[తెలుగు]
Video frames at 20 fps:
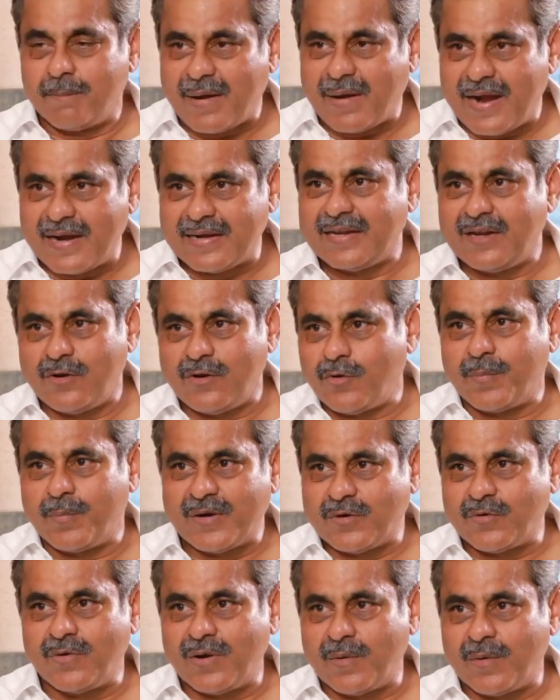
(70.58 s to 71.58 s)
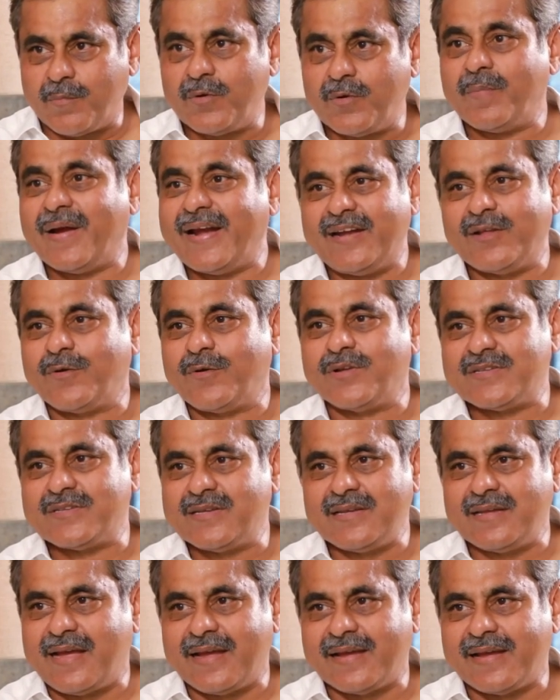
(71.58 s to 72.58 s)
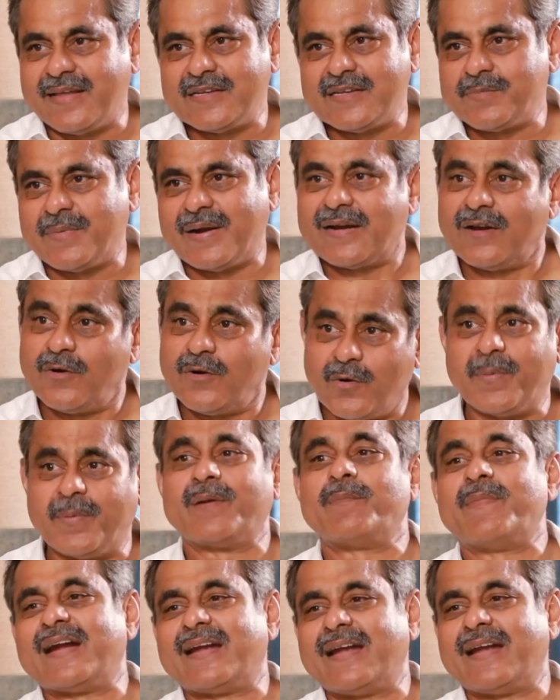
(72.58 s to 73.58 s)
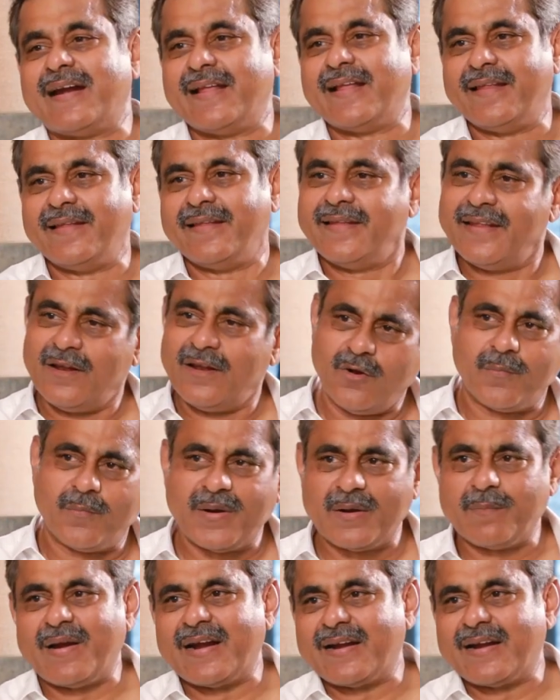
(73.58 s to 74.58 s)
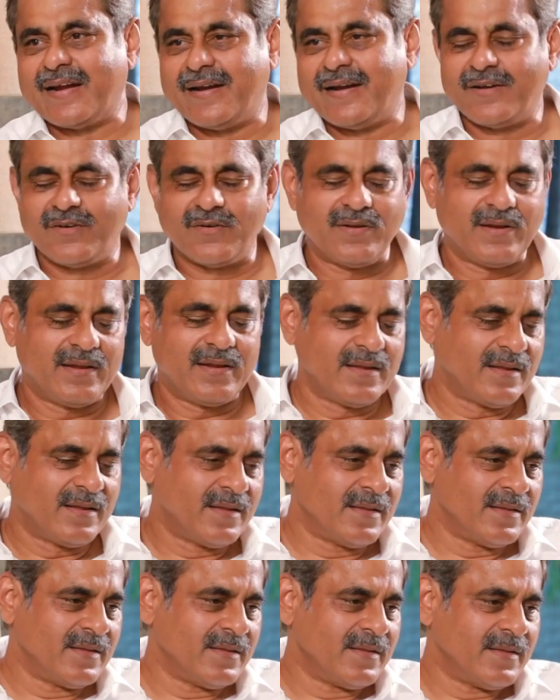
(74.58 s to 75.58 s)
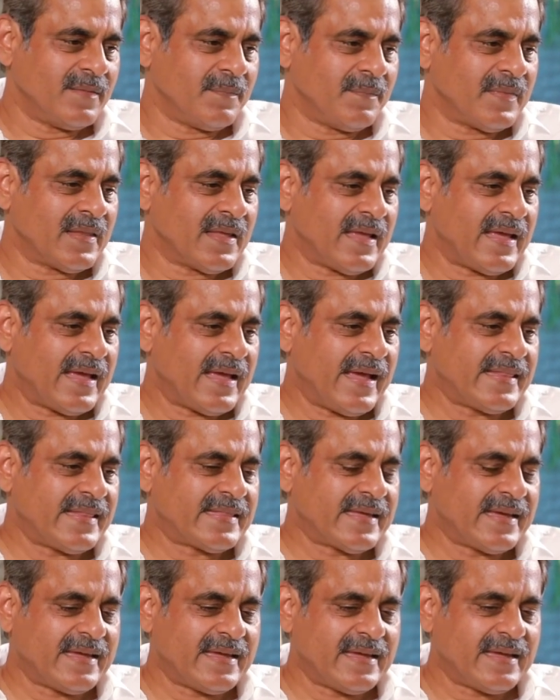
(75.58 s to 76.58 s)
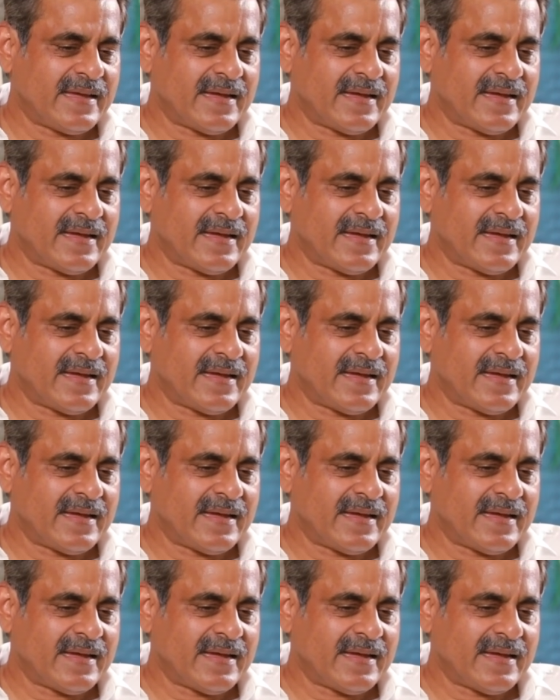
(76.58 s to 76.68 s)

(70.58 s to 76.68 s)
పార్టీ లోపట ఉన్నప్పుడు బయటకు వచ్చి అగేన్స్ మాట్లా లోపల మాట్లాడాలి నేను లోపల మాట్లాడుతుంది అయితే